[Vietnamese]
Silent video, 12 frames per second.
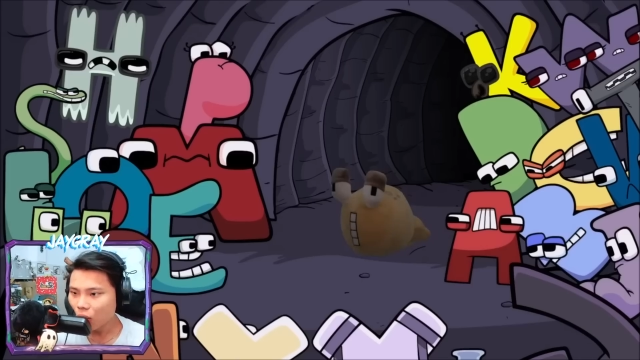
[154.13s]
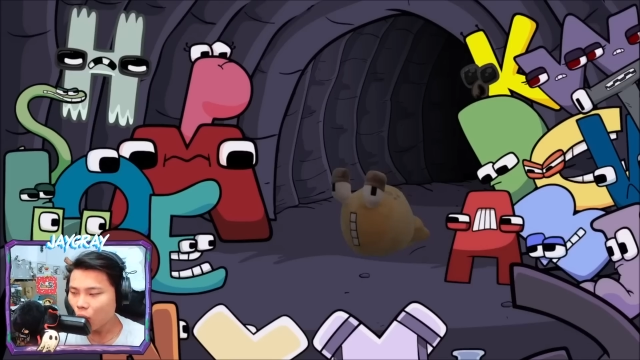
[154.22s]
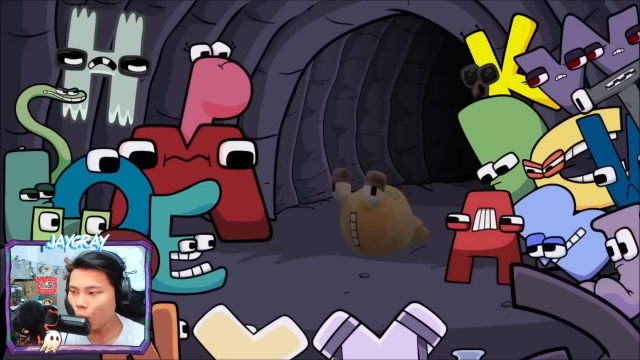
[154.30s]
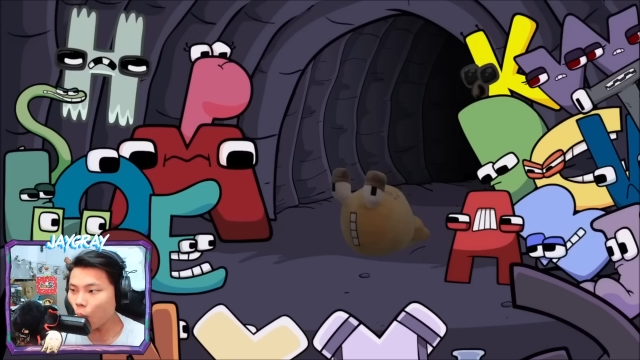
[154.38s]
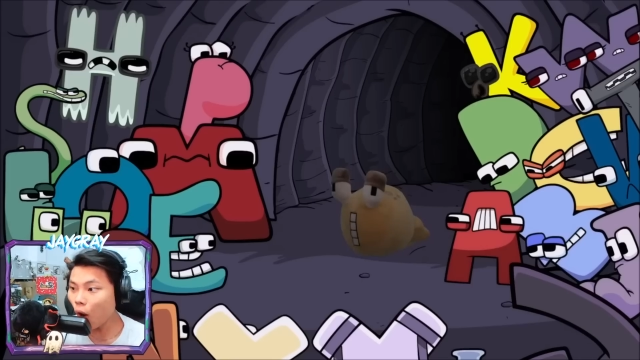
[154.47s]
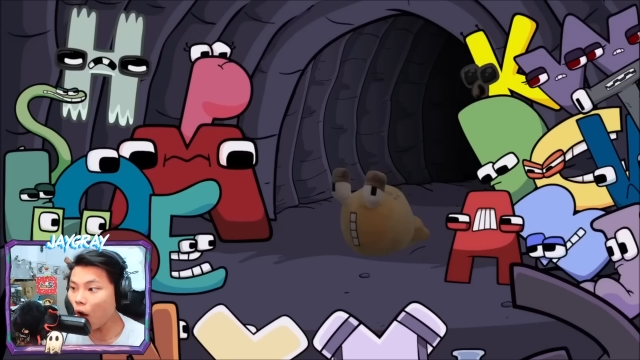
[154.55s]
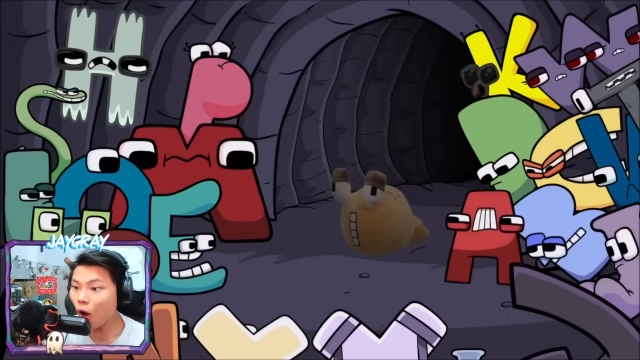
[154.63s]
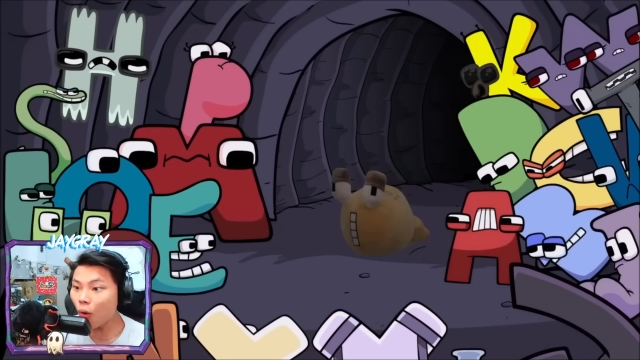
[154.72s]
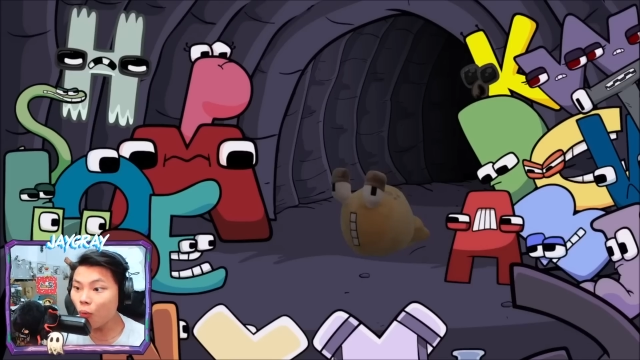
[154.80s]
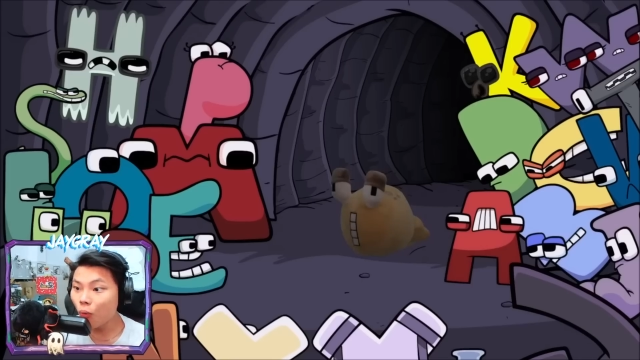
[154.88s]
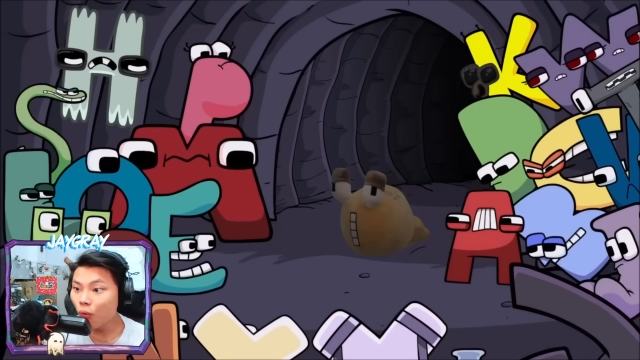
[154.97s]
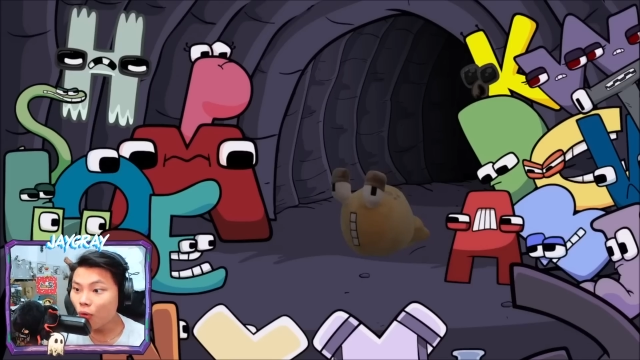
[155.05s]

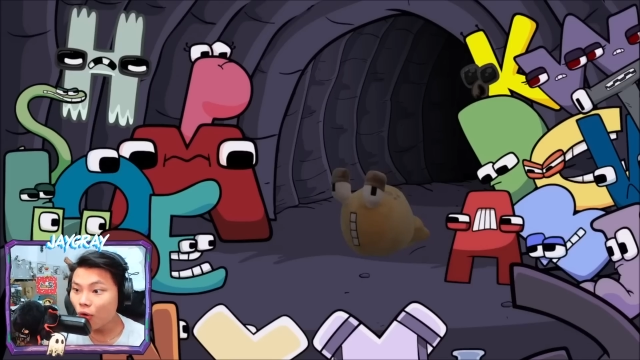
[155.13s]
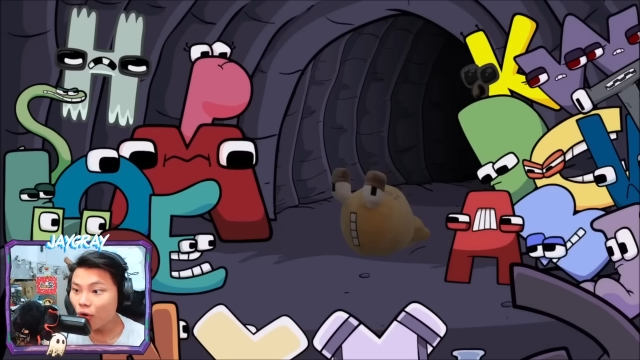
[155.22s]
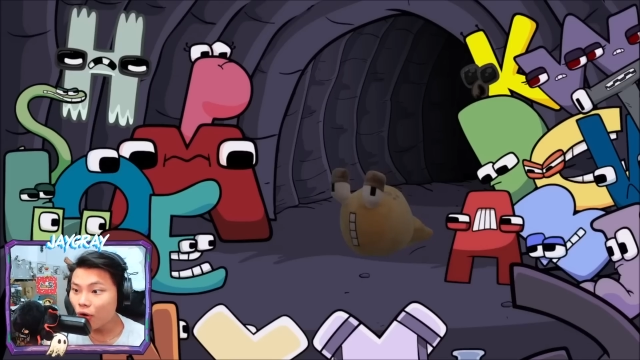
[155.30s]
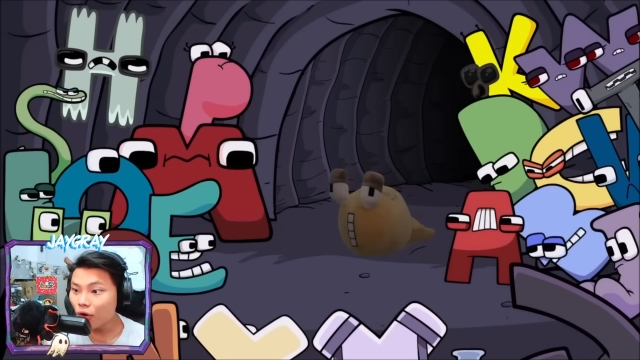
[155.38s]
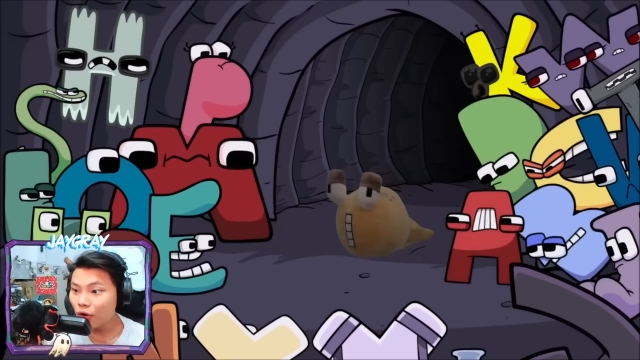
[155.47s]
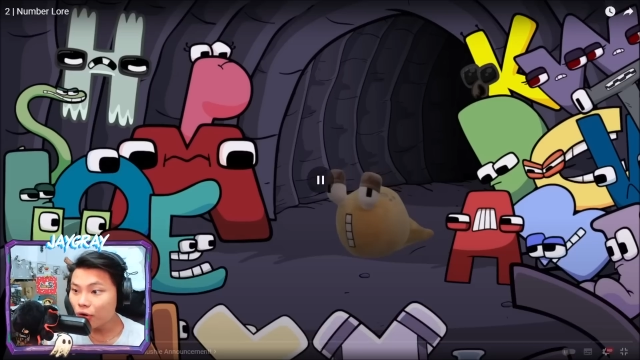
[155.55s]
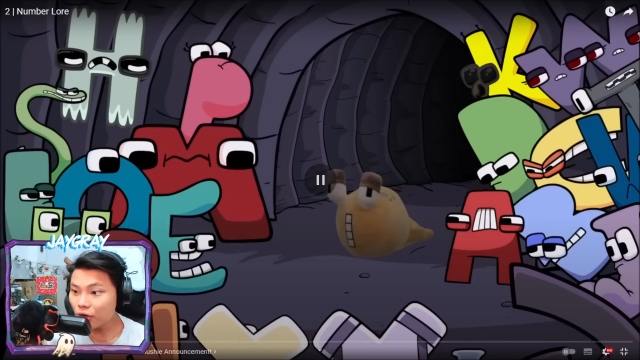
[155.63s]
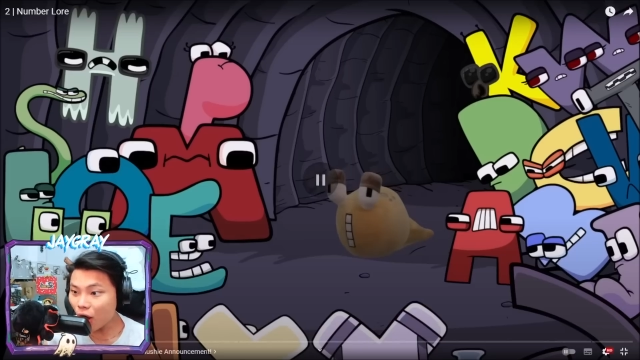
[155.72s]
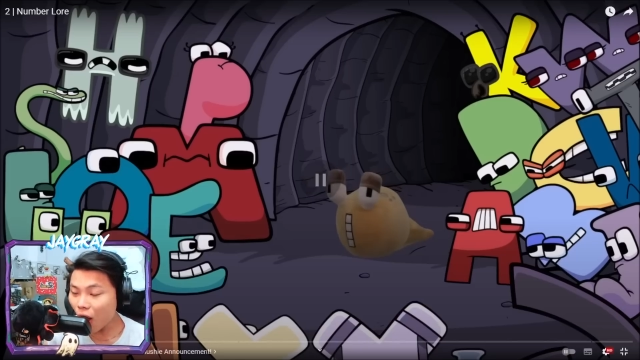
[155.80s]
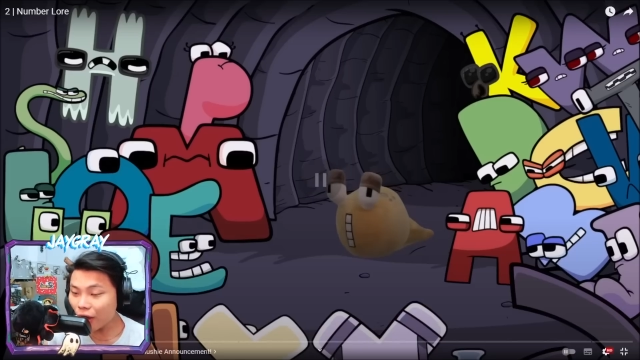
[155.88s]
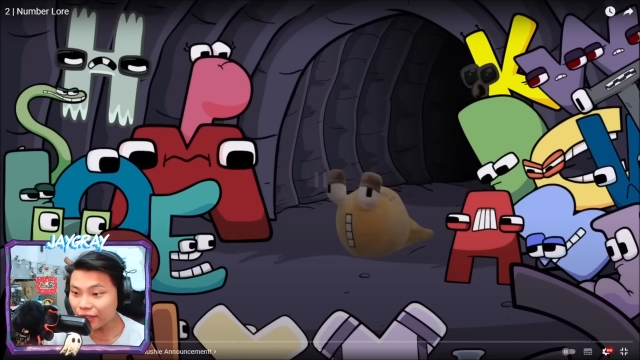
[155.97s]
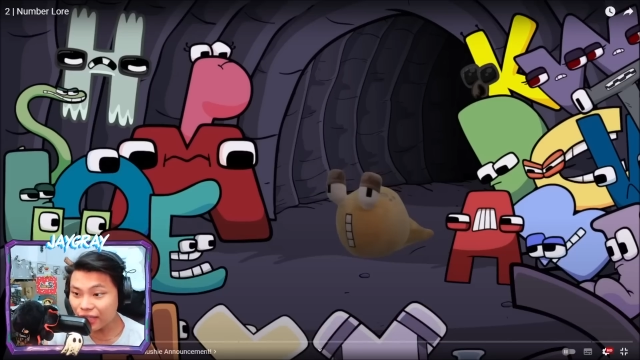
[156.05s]
Wow, nó